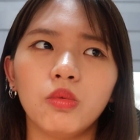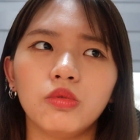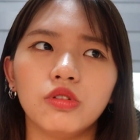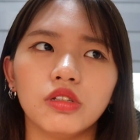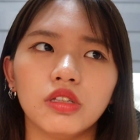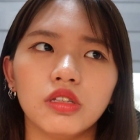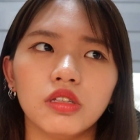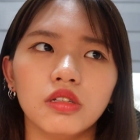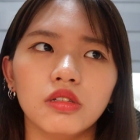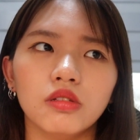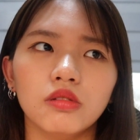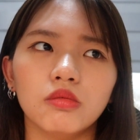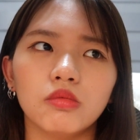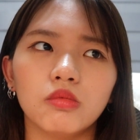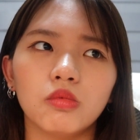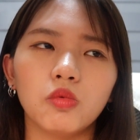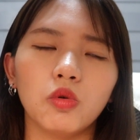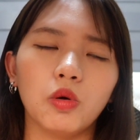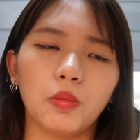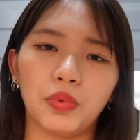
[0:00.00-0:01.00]
就是
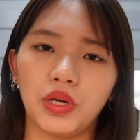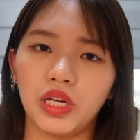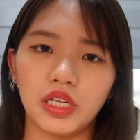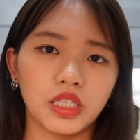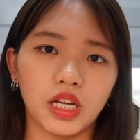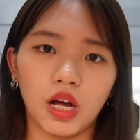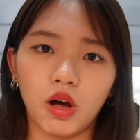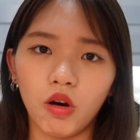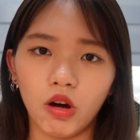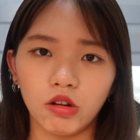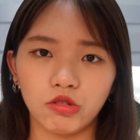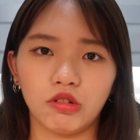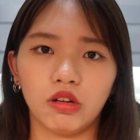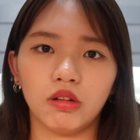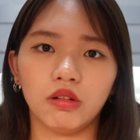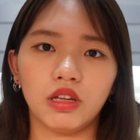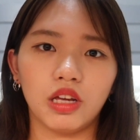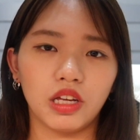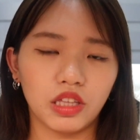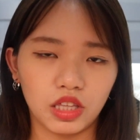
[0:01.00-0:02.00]
我平常化
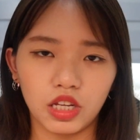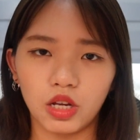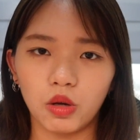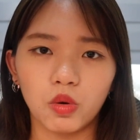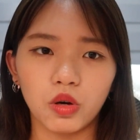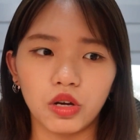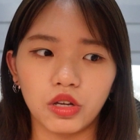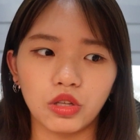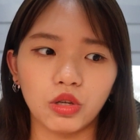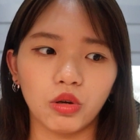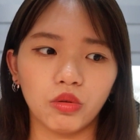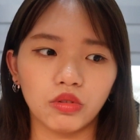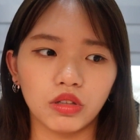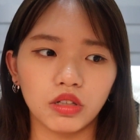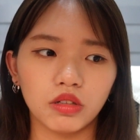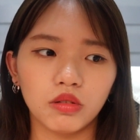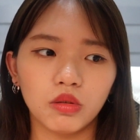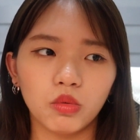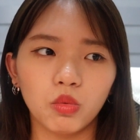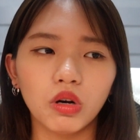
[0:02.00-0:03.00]
妆一定会用
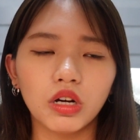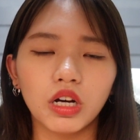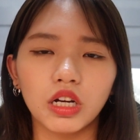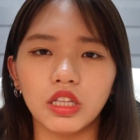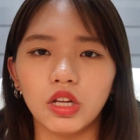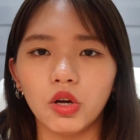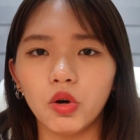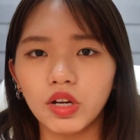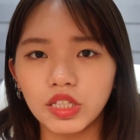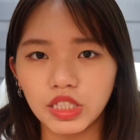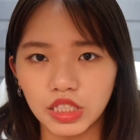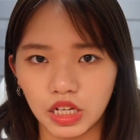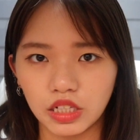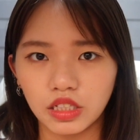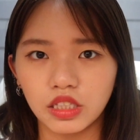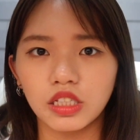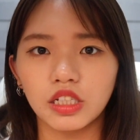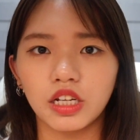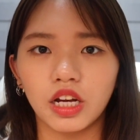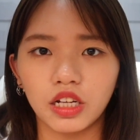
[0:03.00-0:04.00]
的。我可能会尝
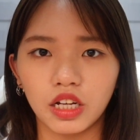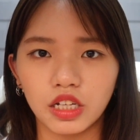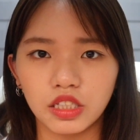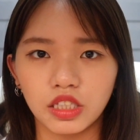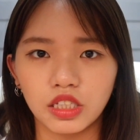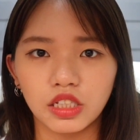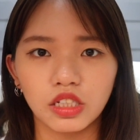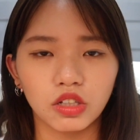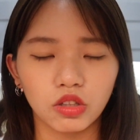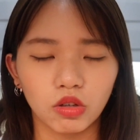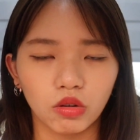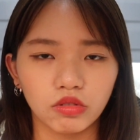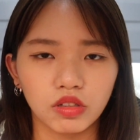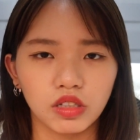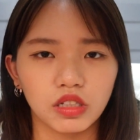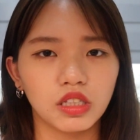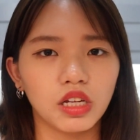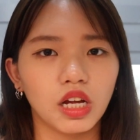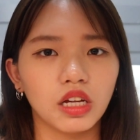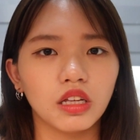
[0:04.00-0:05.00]
试看看新的东
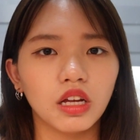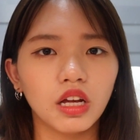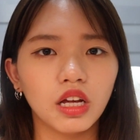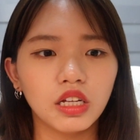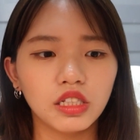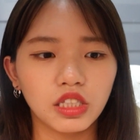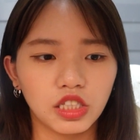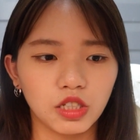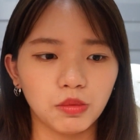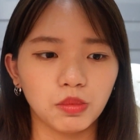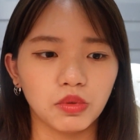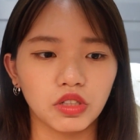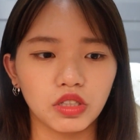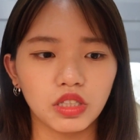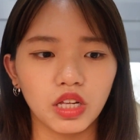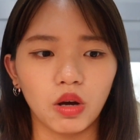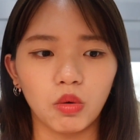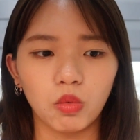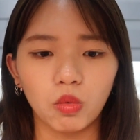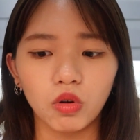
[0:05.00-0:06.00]
西，但基本
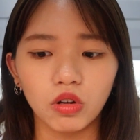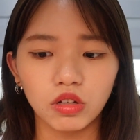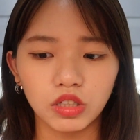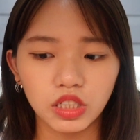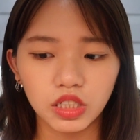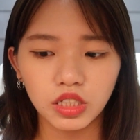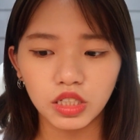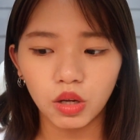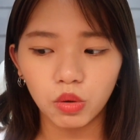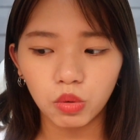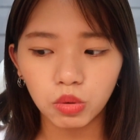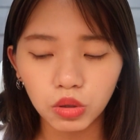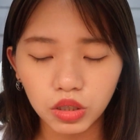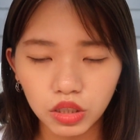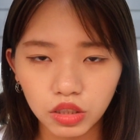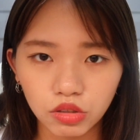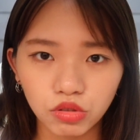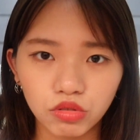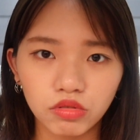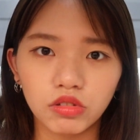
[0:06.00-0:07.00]
上我现在
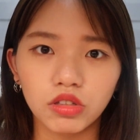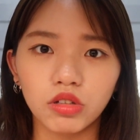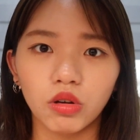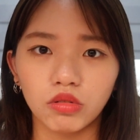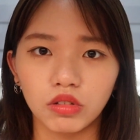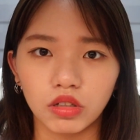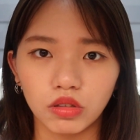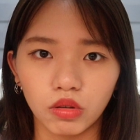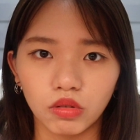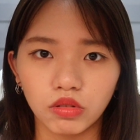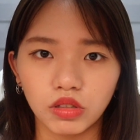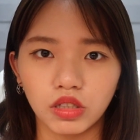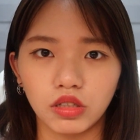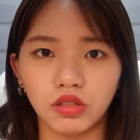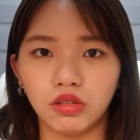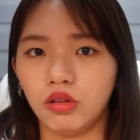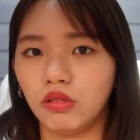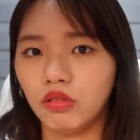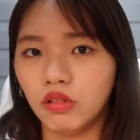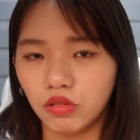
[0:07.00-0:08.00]
会用的东西，
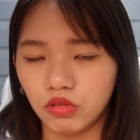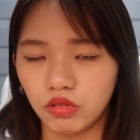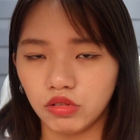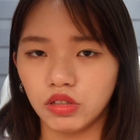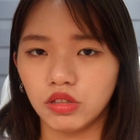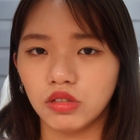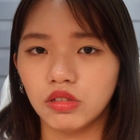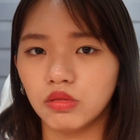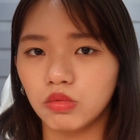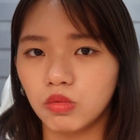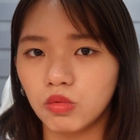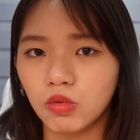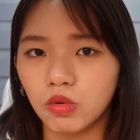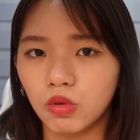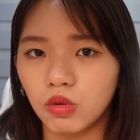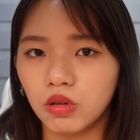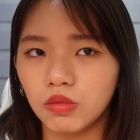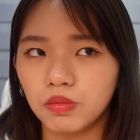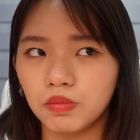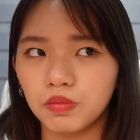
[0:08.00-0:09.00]
通常就是
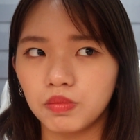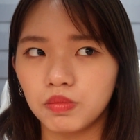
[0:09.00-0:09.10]
我。